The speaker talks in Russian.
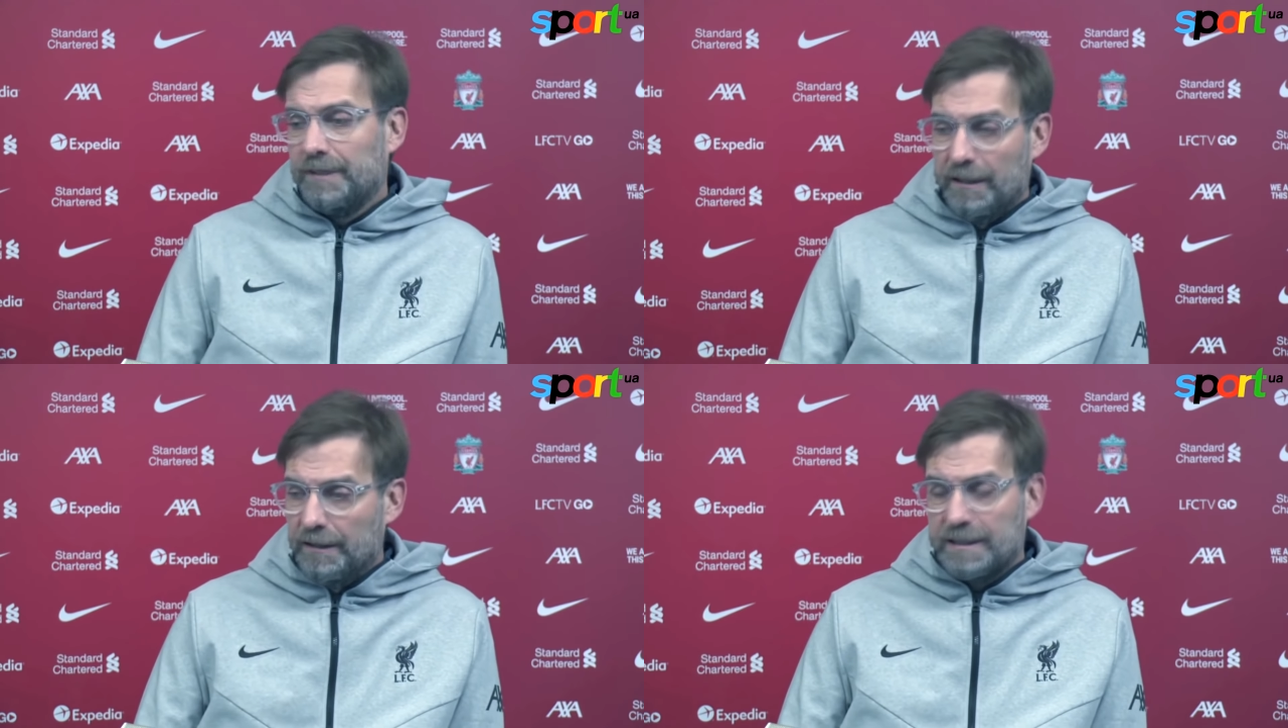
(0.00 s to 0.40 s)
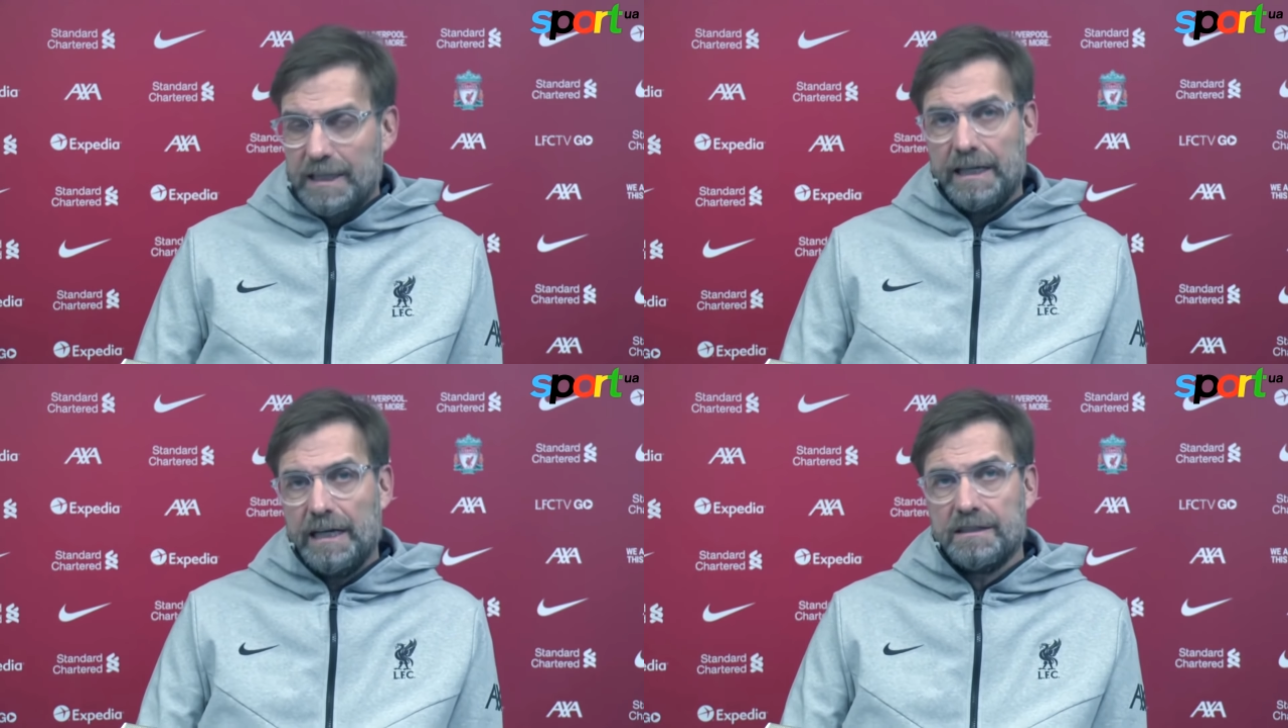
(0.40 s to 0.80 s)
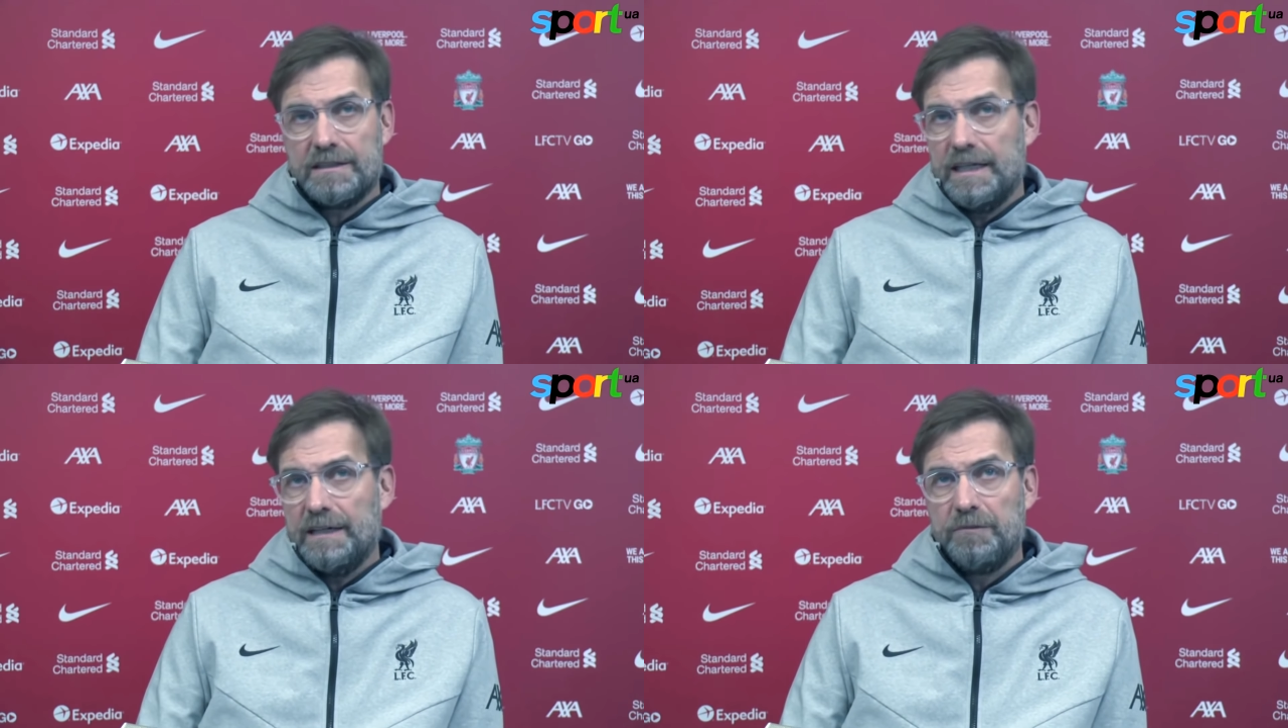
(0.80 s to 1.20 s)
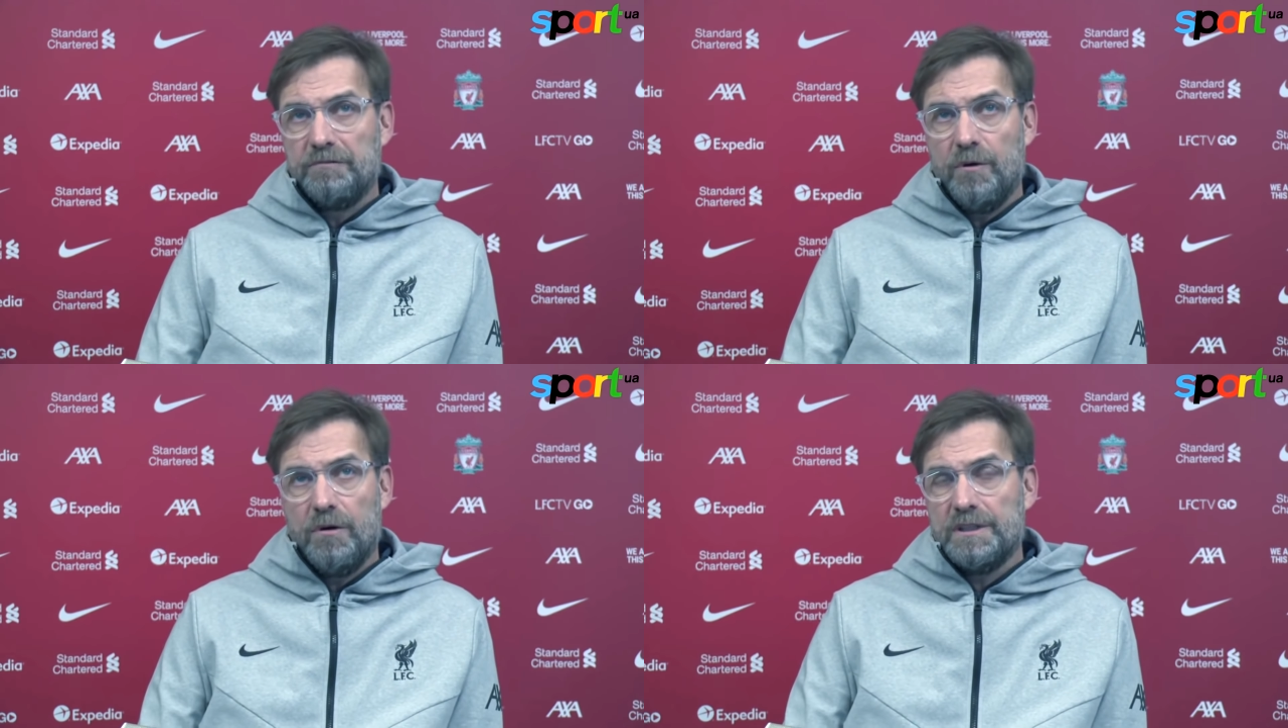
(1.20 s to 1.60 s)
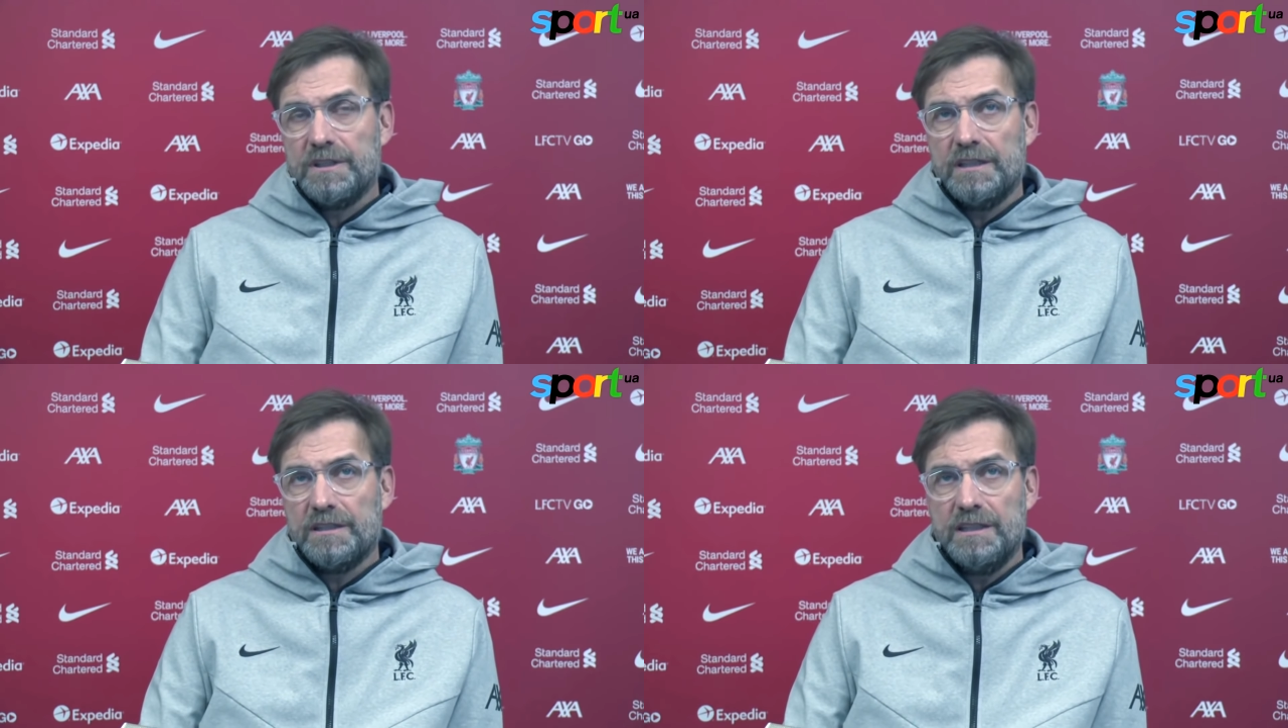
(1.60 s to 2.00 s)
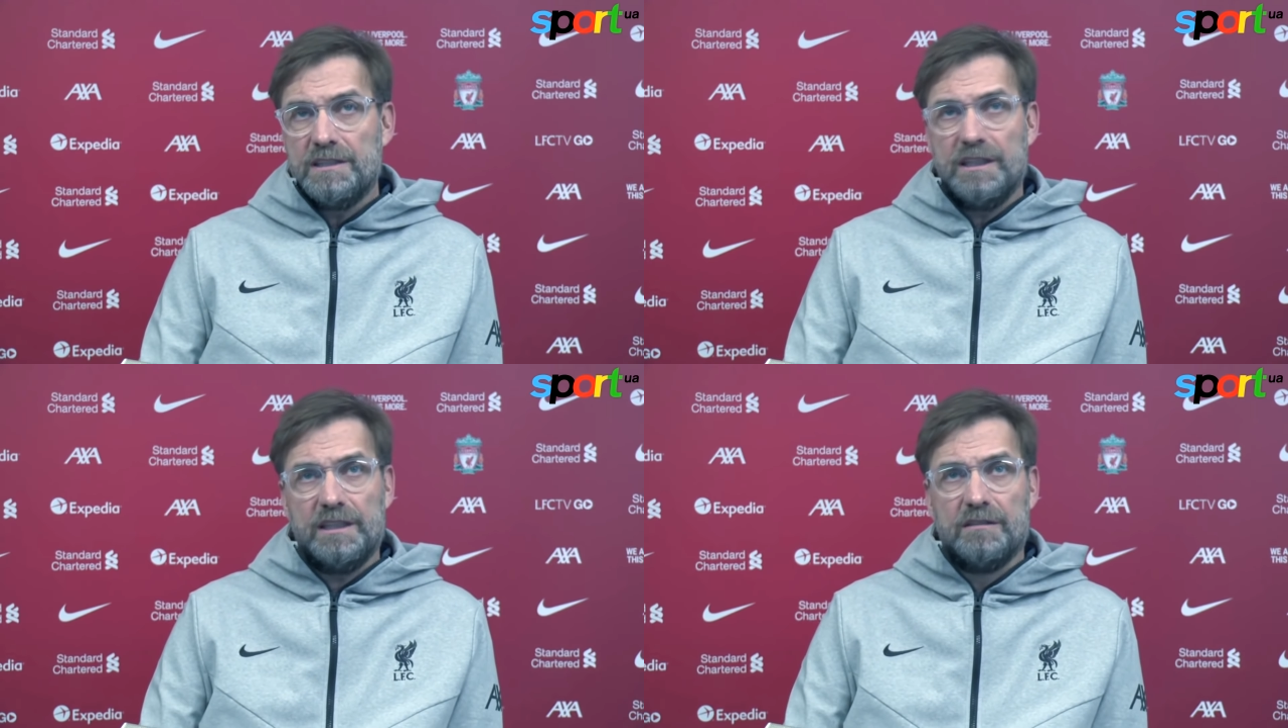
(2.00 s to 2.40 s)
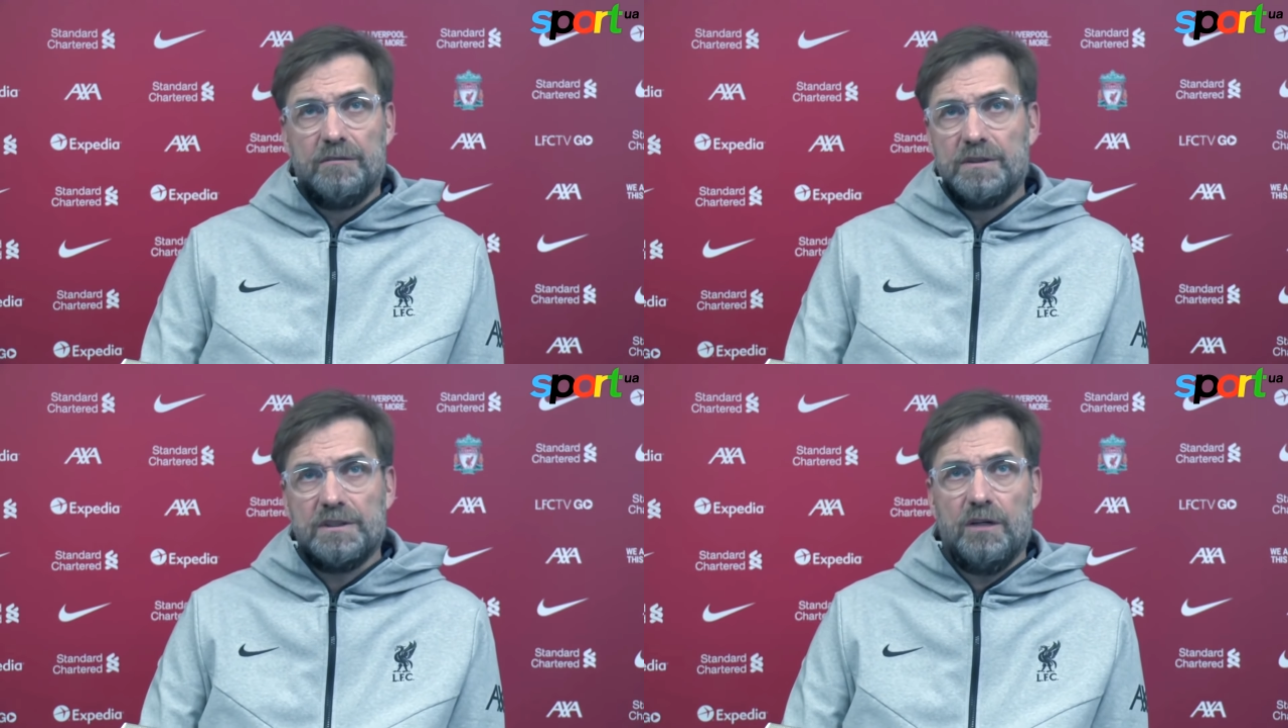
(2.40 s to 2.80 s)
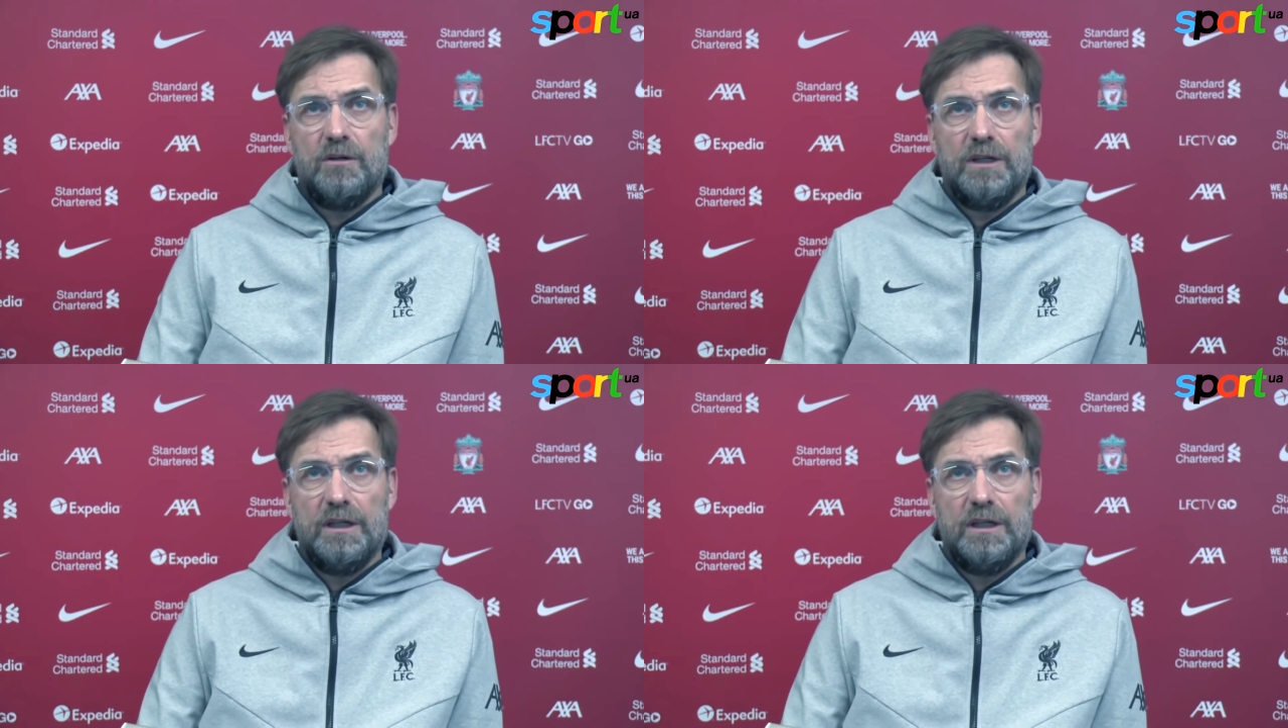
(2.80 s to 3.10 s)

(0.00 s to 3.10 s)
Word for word: все-таки, как я уже говорил раньше, это инстинкты.